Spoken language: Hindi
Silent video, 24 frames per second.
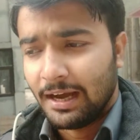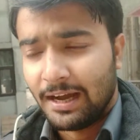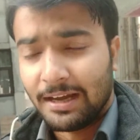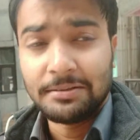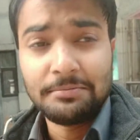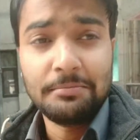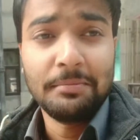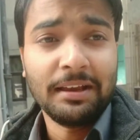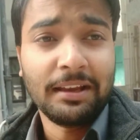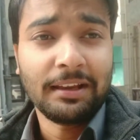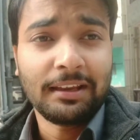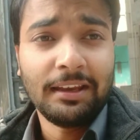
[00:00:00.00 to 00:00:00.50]

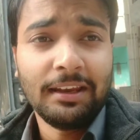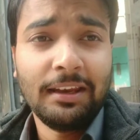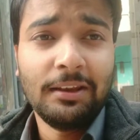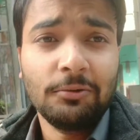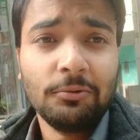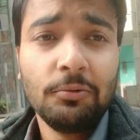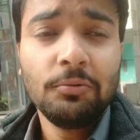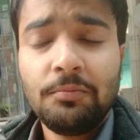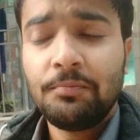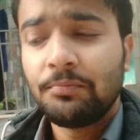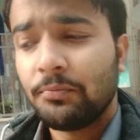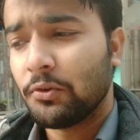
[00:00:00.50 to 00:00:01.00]
आज मैं अकेले
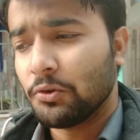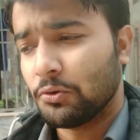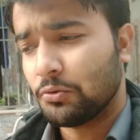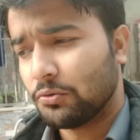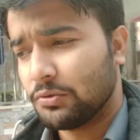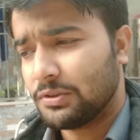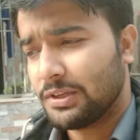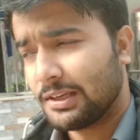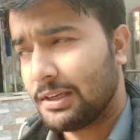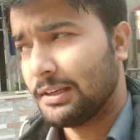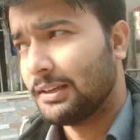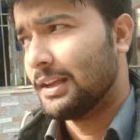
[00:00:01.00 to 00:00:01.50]
हूँ तो
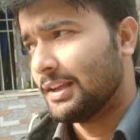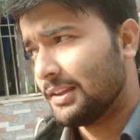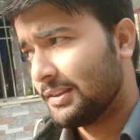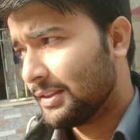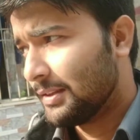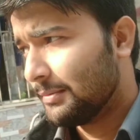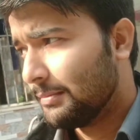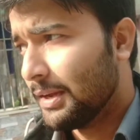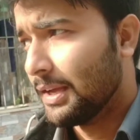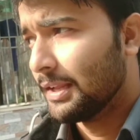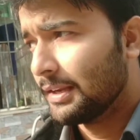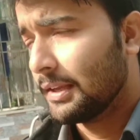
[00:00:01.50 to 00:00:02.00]
सोचा कि
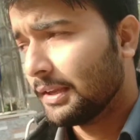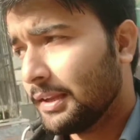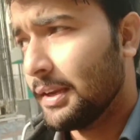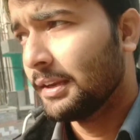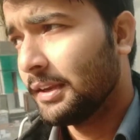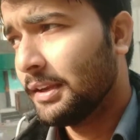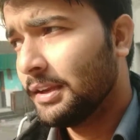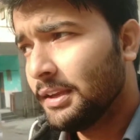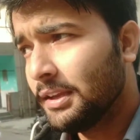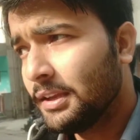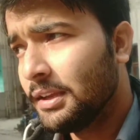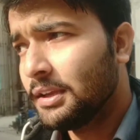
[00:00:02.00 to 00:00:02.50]
नाश्ता बाहर
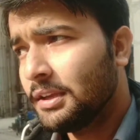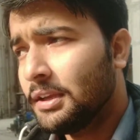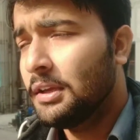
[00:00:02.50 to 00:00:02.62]
करेंगे